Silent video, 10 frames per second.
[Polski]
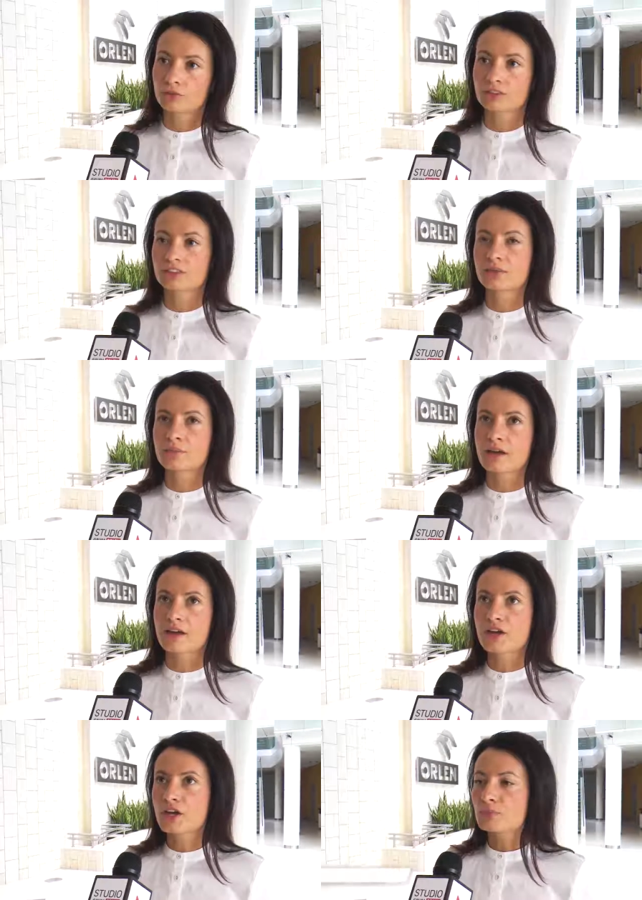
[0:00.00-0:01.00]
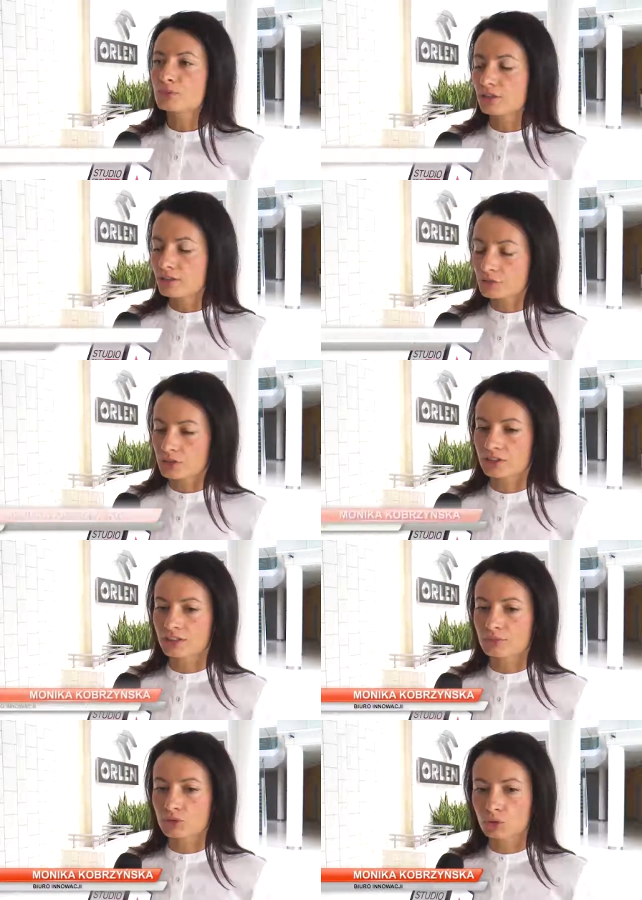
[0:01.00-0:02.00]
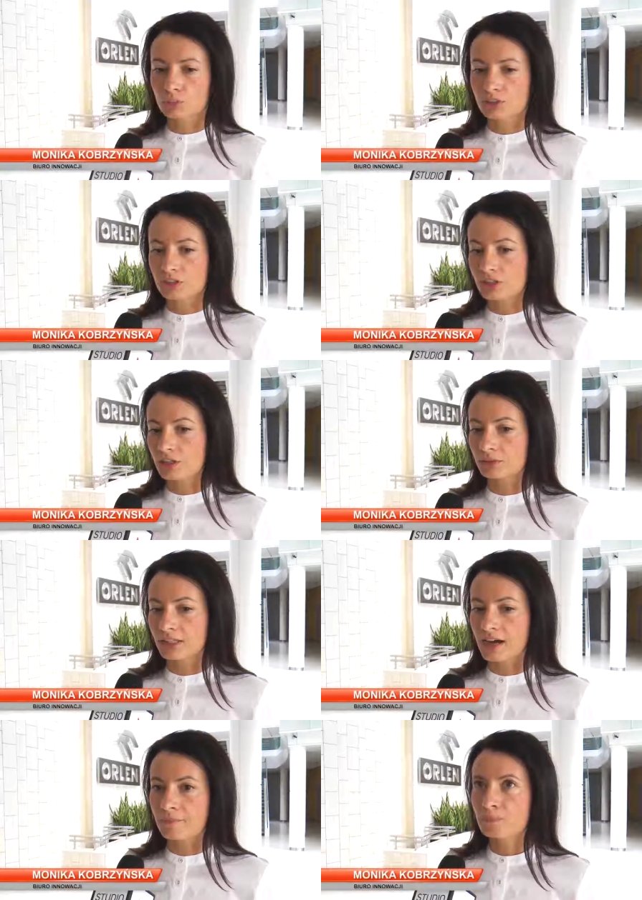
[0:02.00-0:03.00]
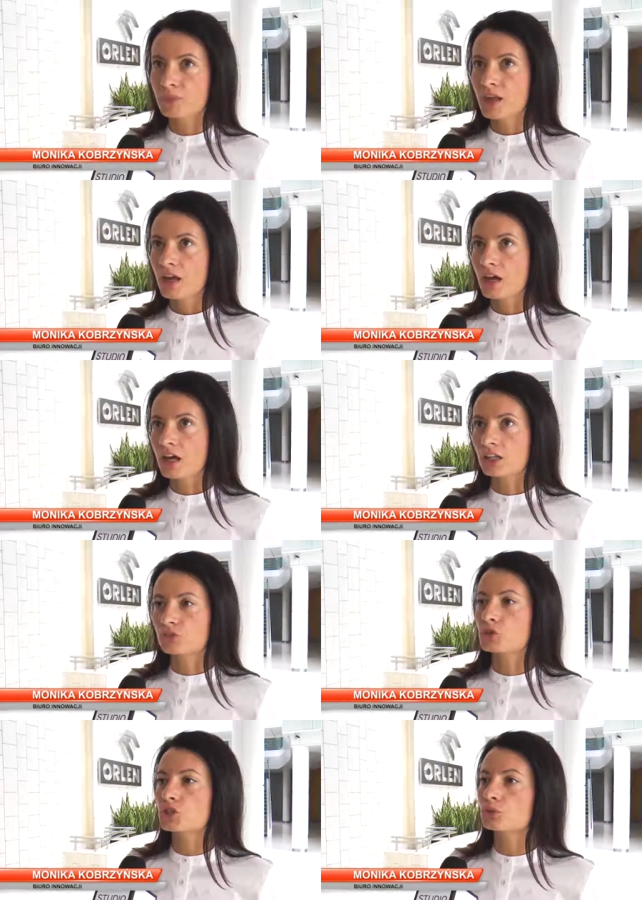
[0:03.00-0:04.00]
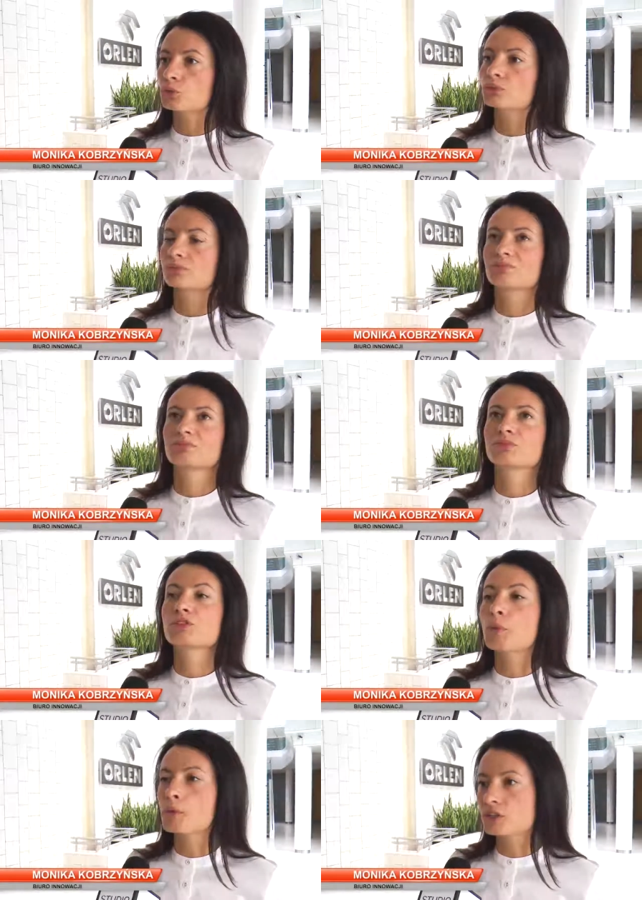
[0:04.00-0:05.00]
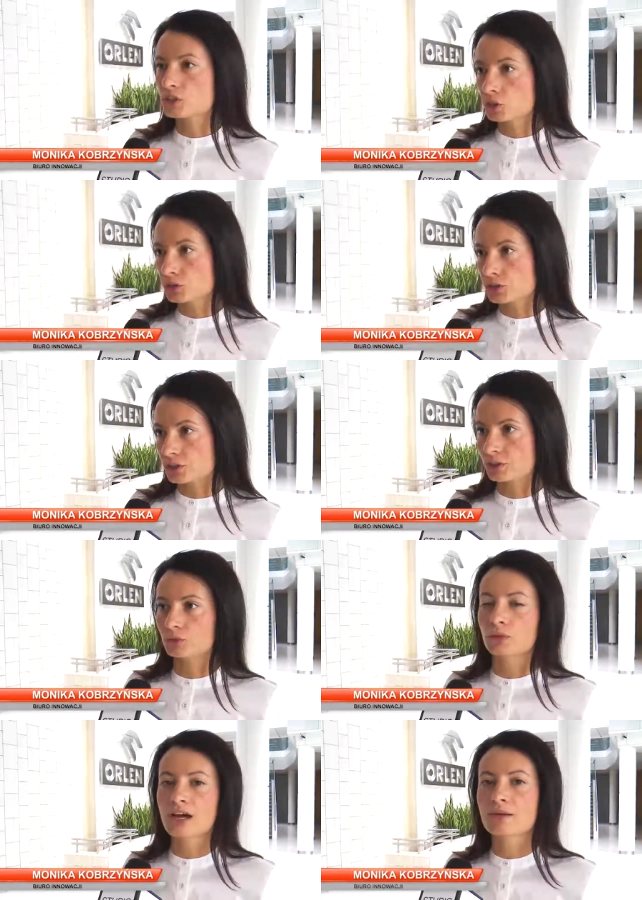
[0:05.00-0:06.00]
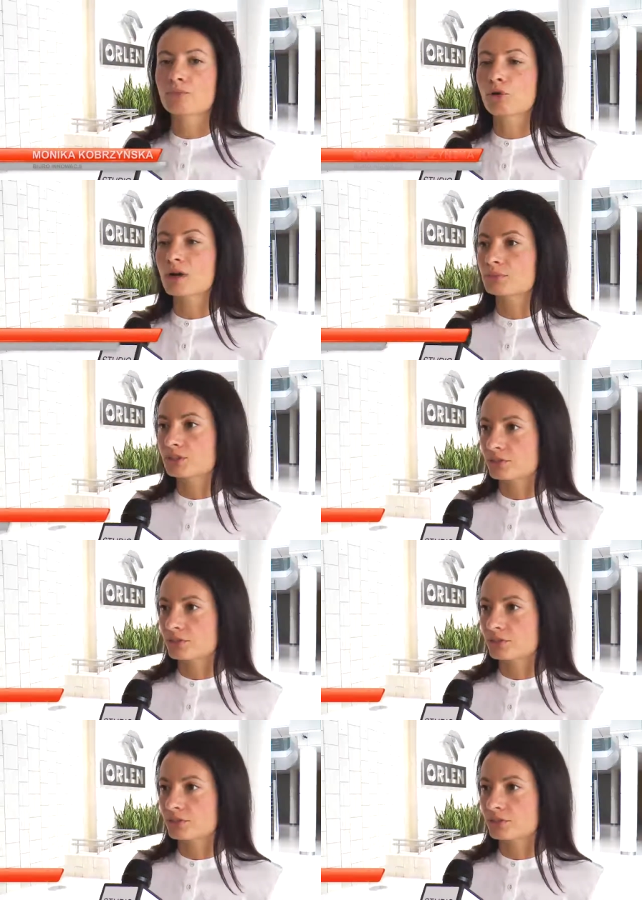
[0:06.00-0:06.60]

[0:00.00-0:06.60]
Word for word: Chcemy przede wszystkim skupić się na e, tworzeniu społeczności, która mogłaby się